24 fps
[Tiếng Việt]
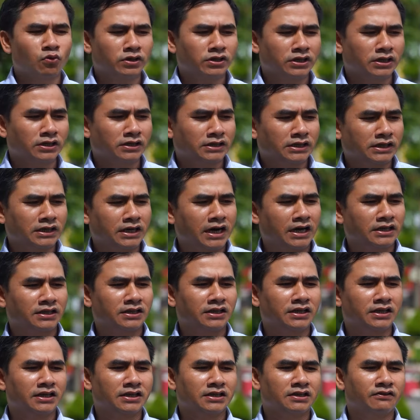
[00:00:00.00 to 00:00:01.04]
quá trình triển khai
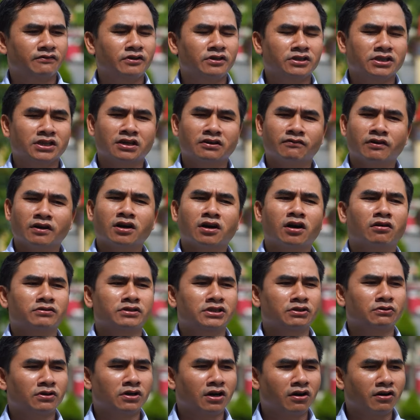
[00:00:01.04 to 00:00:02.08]
thực hiện thì Phước Sơn vẫn còn
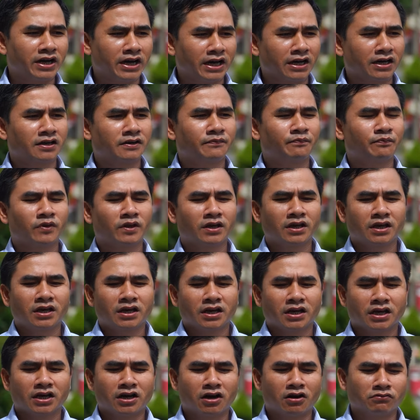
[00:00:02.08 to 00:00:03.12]
nhiều khó khăn
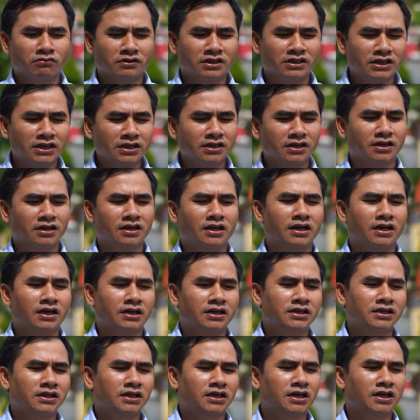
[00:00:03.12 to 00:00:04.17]
cái không thứ nhất là
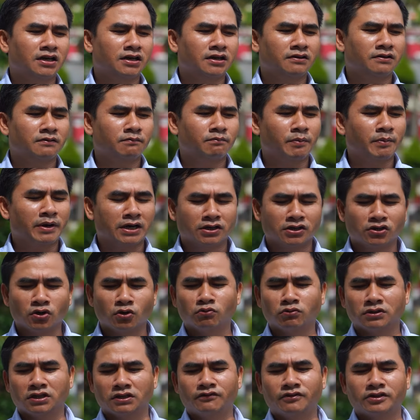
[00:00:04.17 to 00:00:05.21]
cái bằng
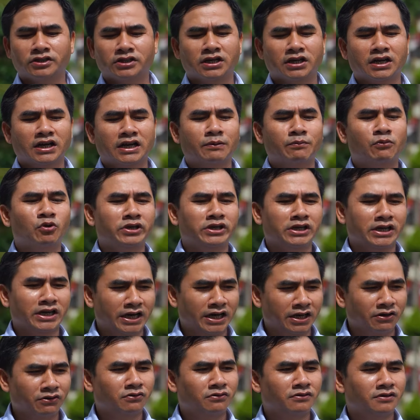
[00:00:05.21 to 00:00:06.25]
chung thì Phước Sơn là một huyện
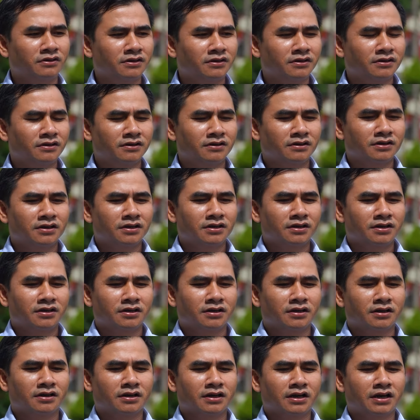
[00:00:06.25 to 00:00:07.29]
nghèo
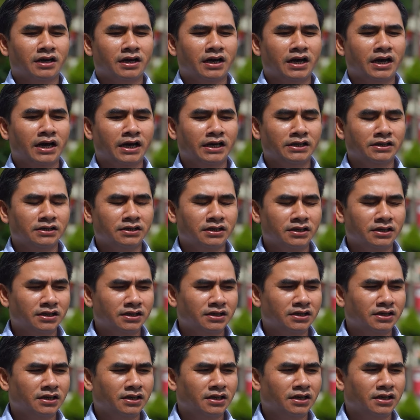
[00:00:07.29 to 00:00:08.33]
hai nữa
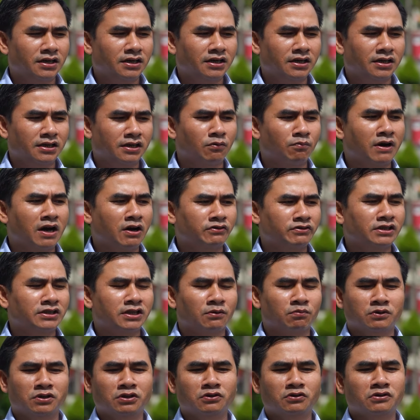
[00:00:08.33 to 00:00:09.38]
cái đồng bào dân
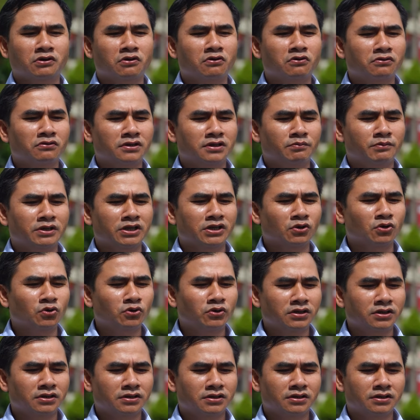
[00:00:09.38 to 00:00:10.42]
tộc thiểu số miền
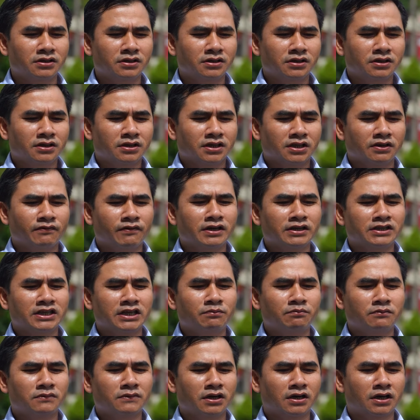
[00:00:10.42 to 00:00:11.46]
núi thì vẫn
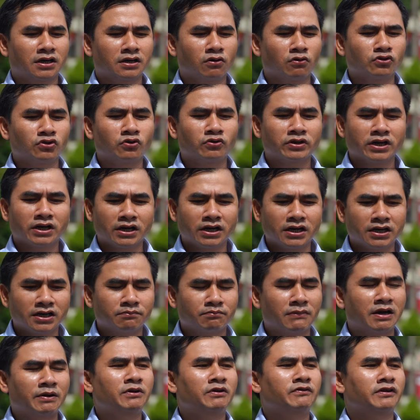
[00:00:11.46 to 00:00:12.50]
chiếm con số rất lớn
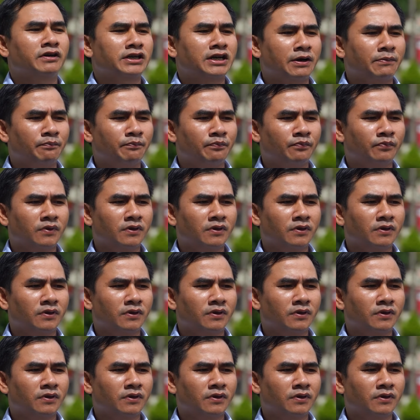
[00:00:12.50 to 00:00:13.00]
70% phần trăm